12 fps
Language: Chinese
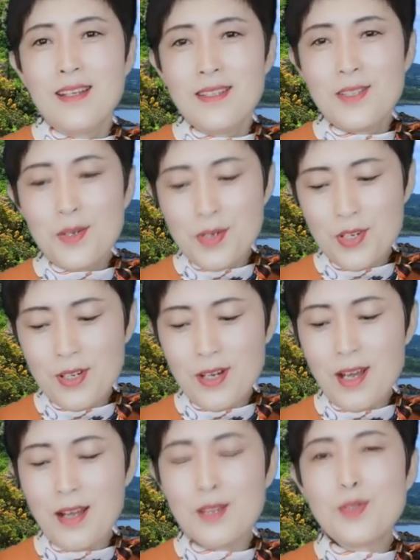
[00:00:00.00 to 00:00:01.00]
就是
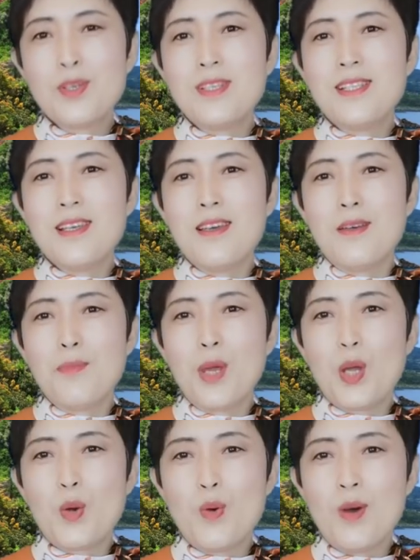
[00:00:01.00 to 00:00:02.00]
呢，最近
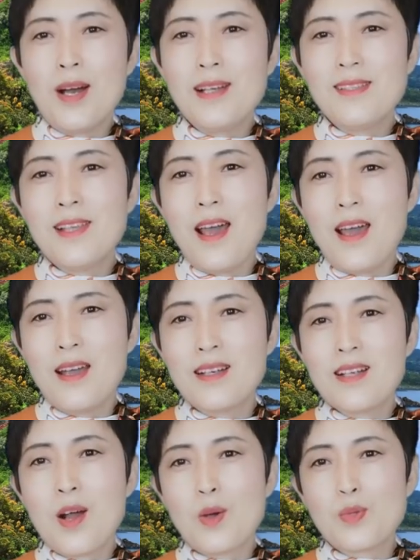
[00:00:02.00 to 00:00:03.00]
美国在
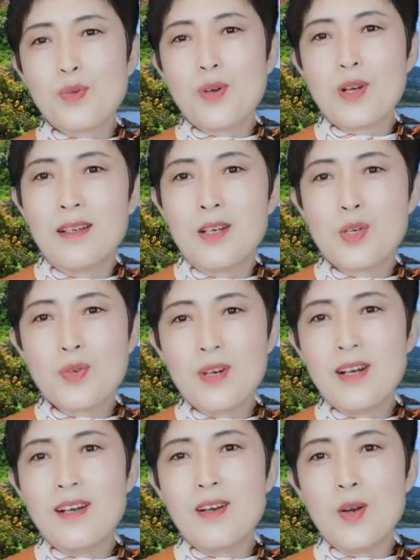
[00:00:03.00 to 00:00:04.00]
炒作
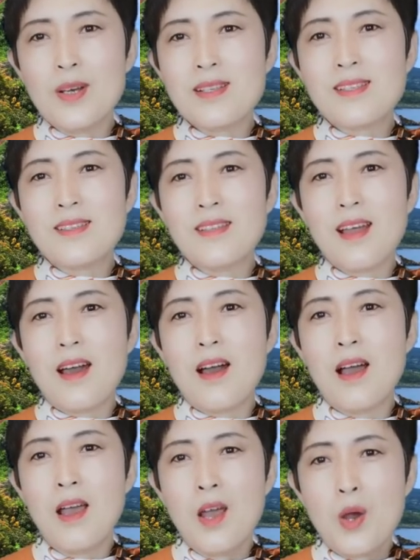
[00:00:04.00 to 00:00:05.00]
说俄罗斯
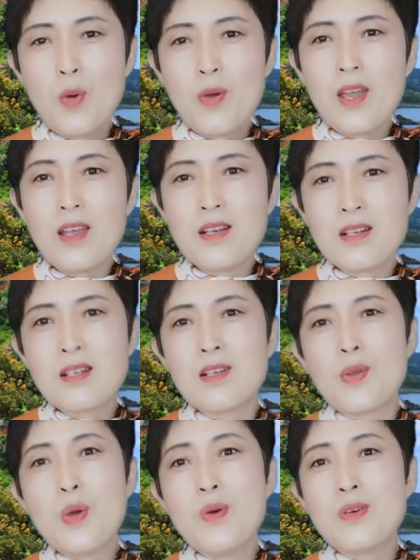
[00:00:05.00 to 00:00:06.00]
呢会
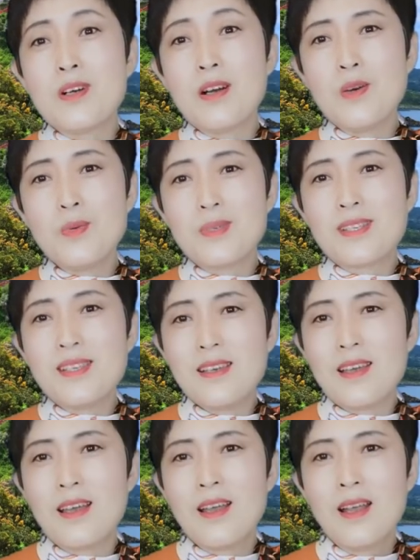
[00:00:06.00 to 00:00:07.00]
使用核武
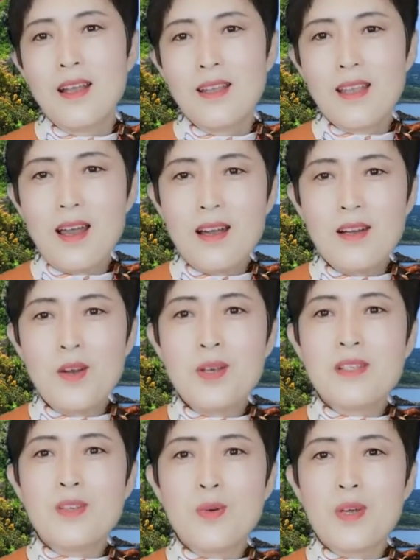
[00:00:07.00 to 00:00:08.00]
器，那俄
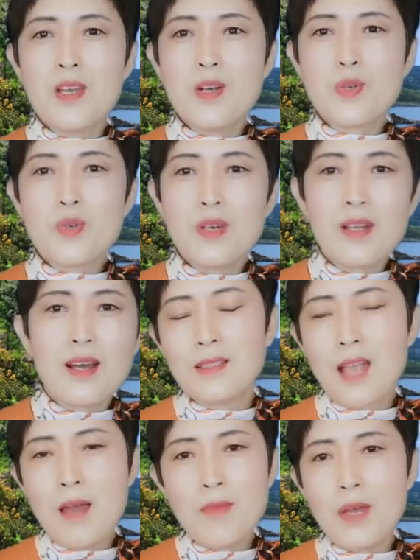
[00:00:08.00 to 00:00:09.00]
罗斯回应说呢，
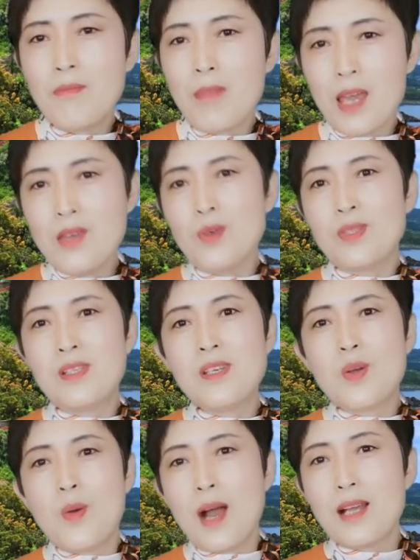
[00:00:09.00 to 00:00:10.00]
他们没有
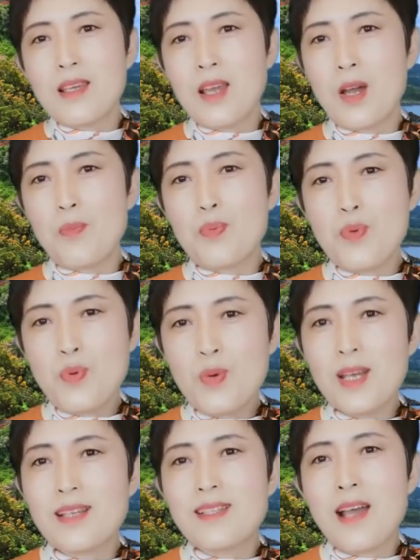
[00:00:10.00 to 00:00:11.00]
计划，也不
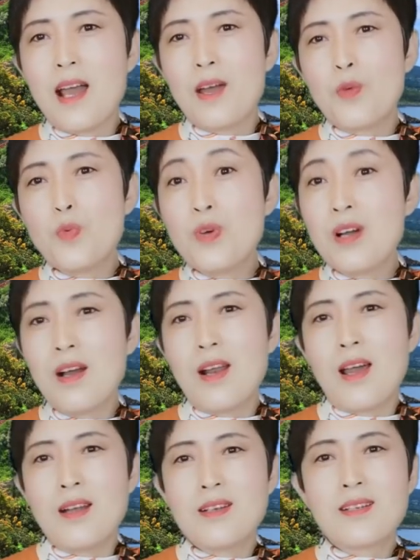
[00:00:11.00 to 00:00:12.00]
会在乌克
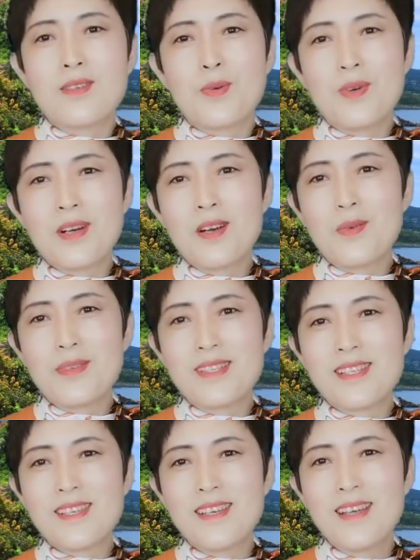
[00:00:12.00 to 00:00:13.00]
兰使用核武
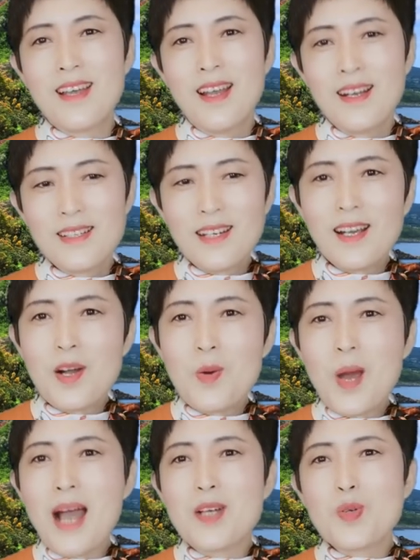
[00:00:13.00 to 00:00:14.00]
器。这个
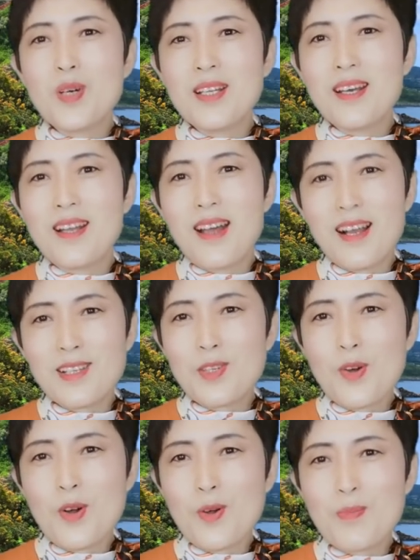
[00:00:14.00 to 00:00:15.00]
话说的呢，
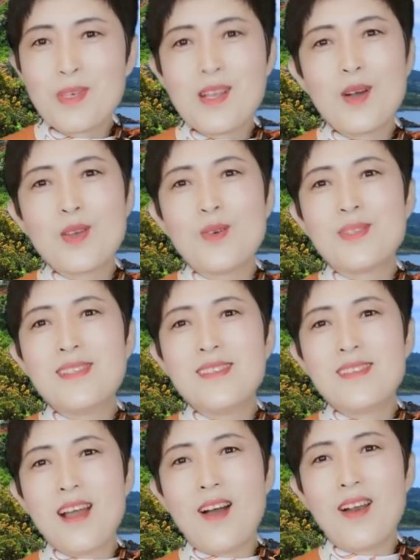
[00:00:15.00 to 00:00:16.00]
就比较有
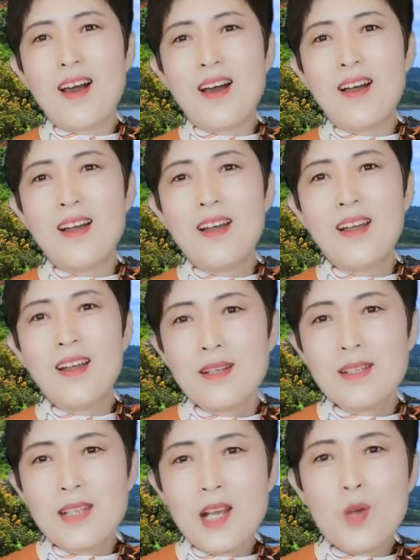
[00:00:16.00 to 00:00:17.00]
技巧了。
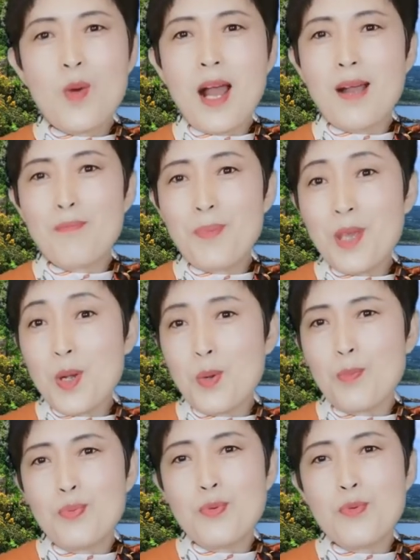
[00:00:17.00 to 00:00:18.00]
这话
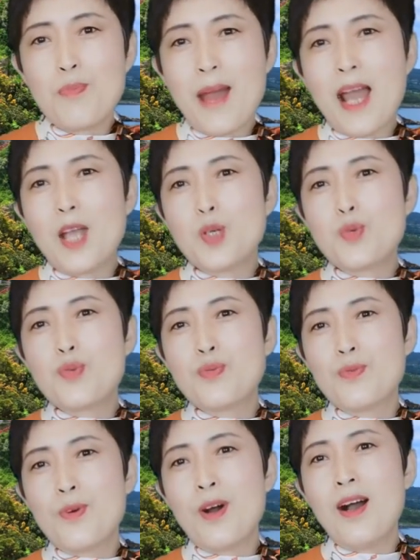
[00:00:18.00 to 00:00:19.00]
并不排
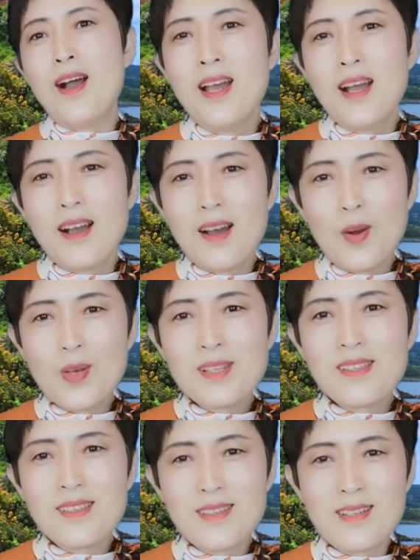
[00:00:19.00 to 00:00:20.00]
除俄罗
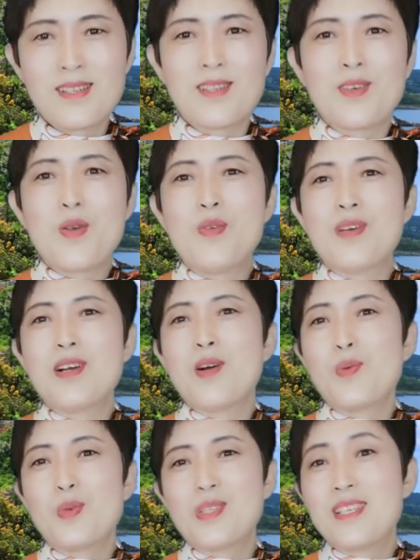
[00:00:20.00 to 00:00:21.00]
斯使用
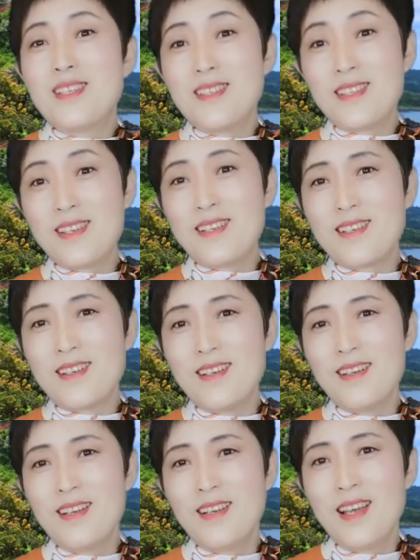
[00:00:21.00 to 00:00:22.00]
核武器，其
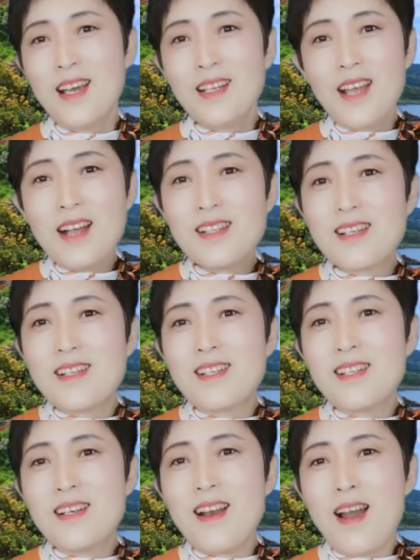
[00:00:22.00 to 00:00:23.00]
实它只
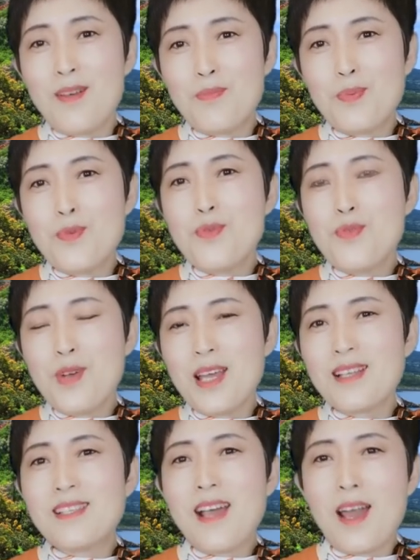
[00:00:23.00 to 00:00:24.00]
是呢不
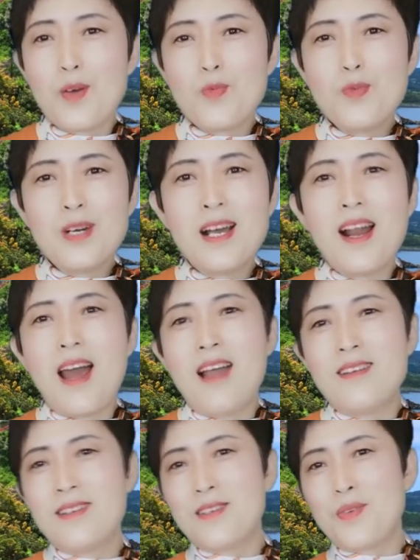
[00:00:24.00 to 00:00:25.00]
会在乌克
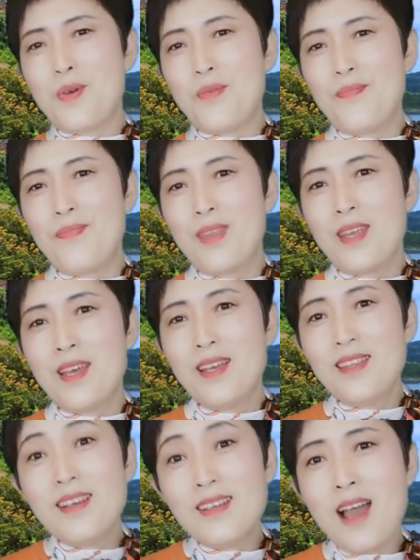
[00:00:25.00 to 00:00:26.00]
兰使用，
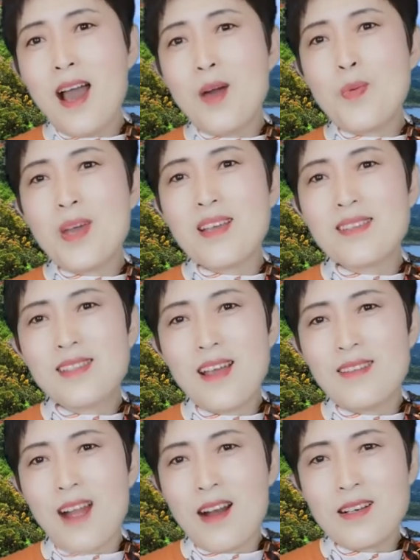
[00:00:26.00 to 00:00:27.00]
那它会
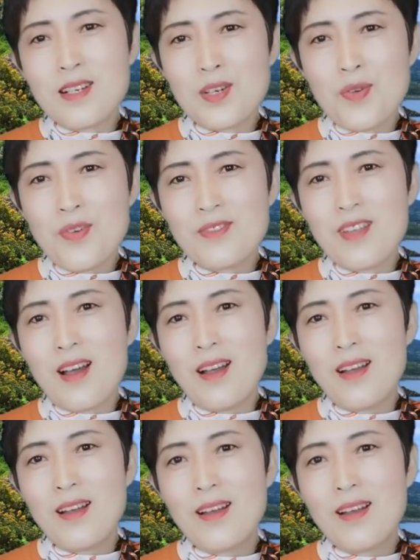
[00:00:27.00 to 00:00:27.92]
在哪儿使用呢？